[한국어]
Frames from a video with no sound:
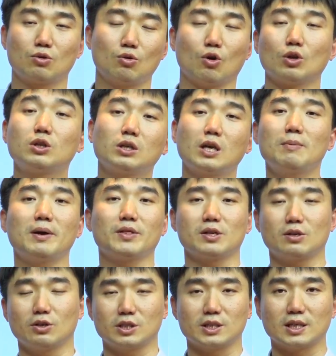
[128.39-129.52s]
서로 어떻게
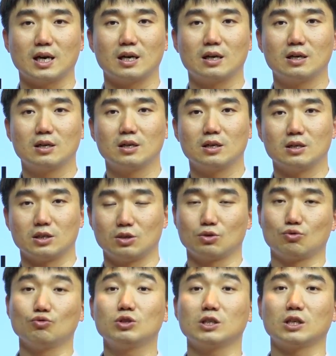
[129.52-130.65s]
만들 것인가, 이런
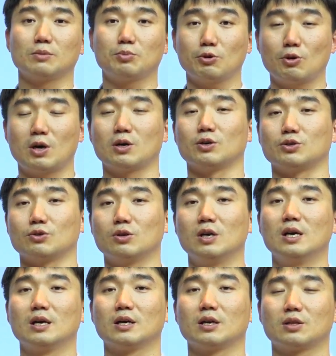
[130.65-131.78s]
규칙이 필요한 거죠.
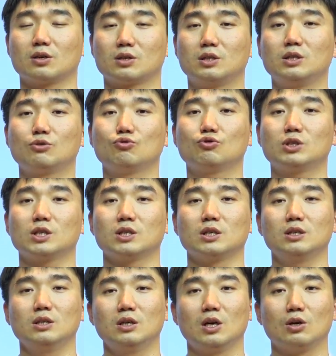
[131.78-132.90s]
그래서 그
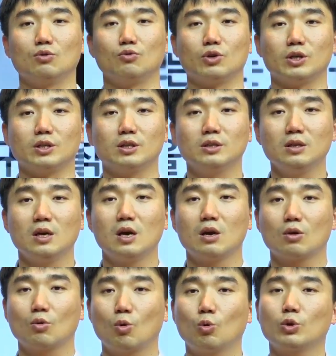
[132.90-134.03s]
규칙을 우리는
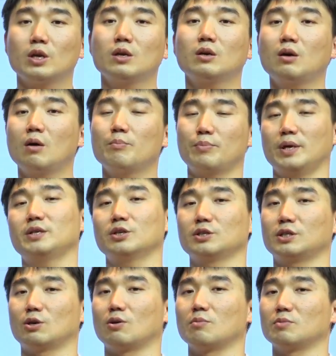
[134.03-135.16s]
코딩
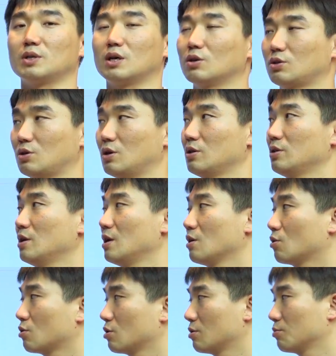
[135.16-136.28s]
컨벤션이라고 합니다. 어떤
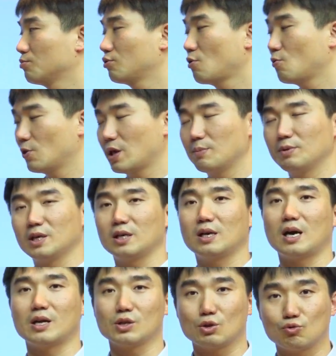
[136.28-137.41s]
프로그래밍을
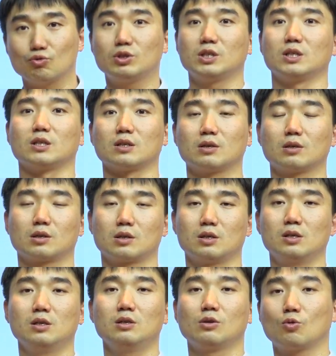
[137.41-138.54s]
하는
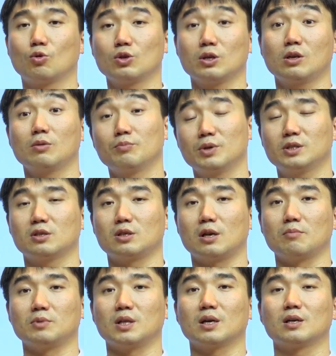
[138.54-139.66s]
규칙을 코딩
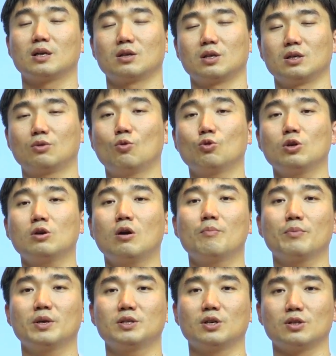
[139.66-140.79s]
컨벤션이랍니다. 그래서 이 코딩
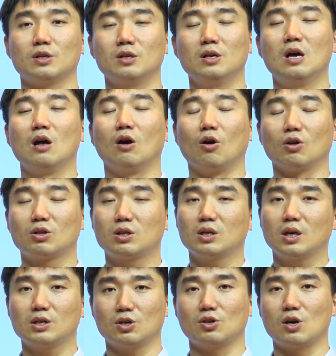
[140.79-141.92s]
컨벤션을
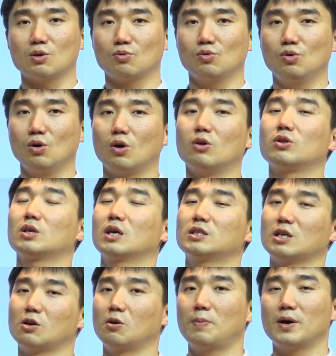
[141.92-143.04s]
어떻게 정하고 어떻게
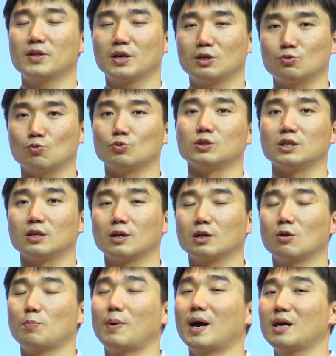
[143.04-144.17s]
작업하는 게 좋은지,
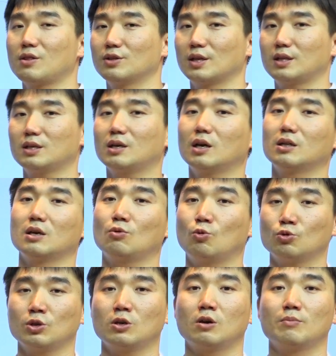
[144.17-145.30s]
그리고 파이썬에 특화된
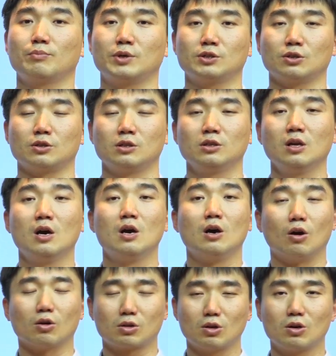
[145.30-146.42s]
코딩 컨벤션은
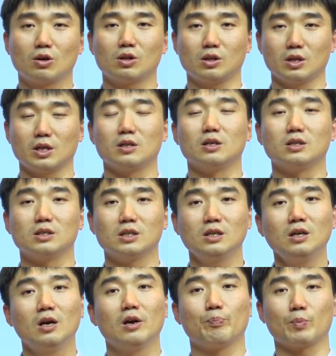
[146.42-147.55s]
어떤 것들이
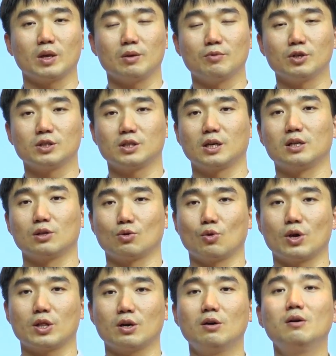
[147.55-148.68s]
있는지 이번 시간을
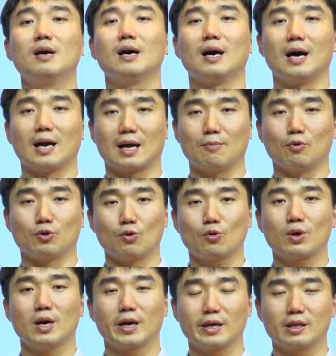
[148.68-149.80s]
통해서
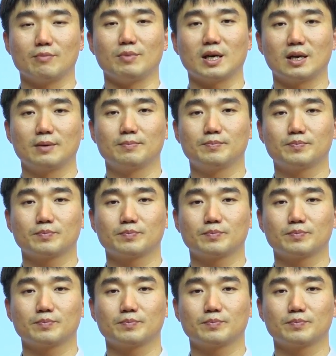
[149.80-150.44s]
알아보도록 하겠습니다.